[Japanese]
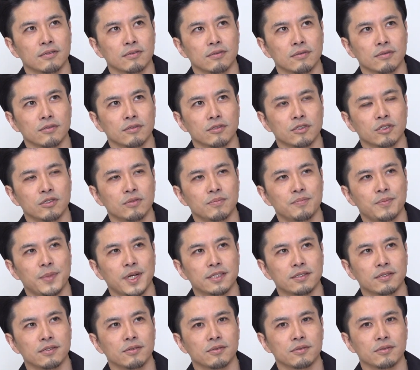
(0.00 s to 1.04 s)
その瞬
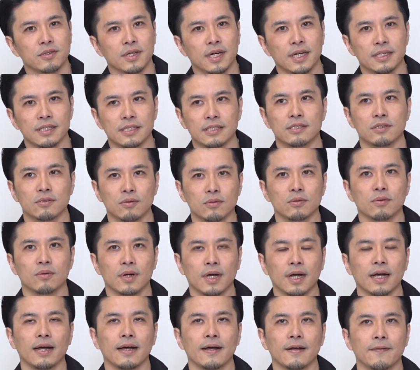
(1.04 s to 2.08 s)
発力がいい人と
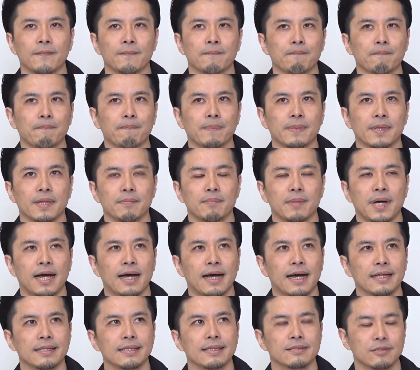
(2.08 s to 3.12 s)
か、うんまあ、
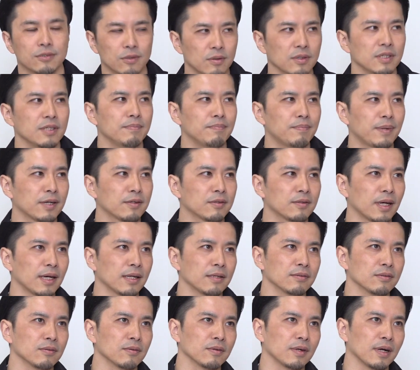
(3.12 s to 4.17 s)
インパクトがあったりとか,、あ
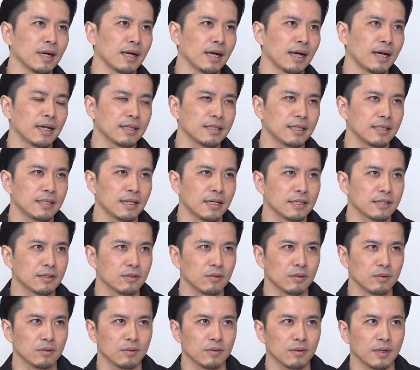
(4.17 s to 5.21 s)
るとか、うんうん、派手な
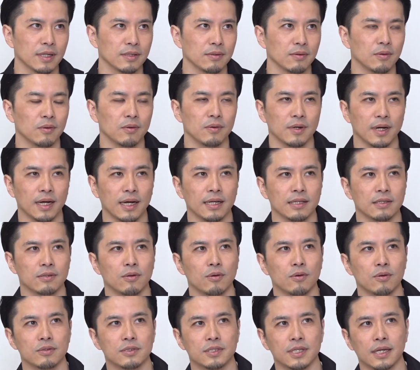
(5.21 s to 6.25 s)
人とかの方が
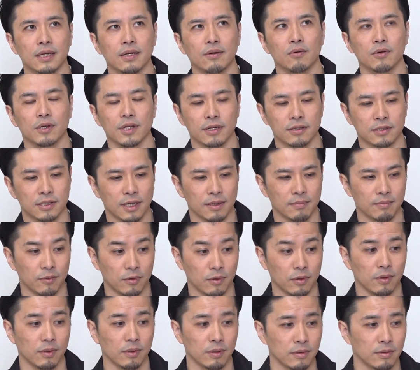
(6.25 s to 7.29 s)
当然お客さん
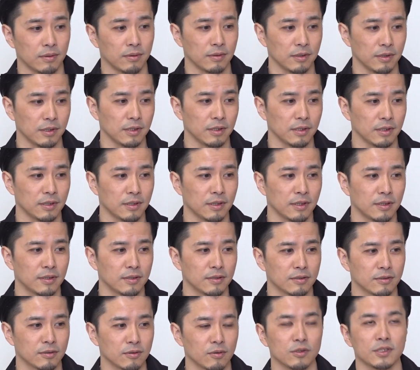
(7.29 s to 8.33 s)
も
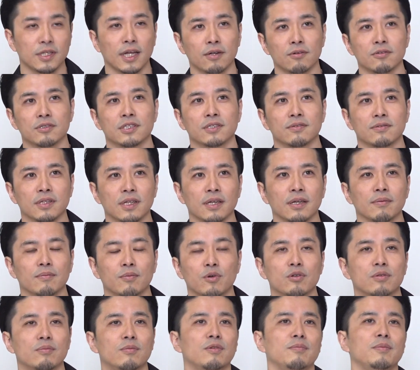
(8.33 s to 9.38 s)
すごい楽しくて
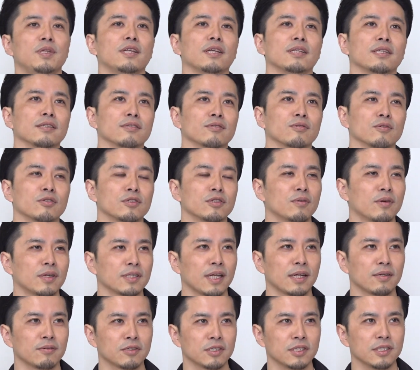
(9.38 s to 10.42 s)
僕も見ててそっちの方
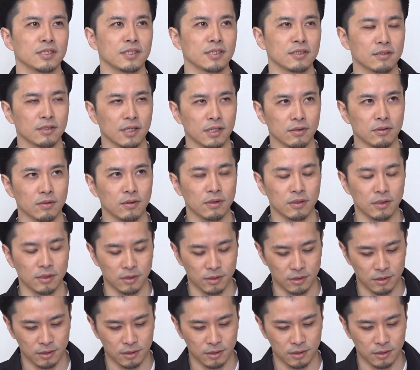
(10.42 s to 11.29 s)
が楽しいんですけど、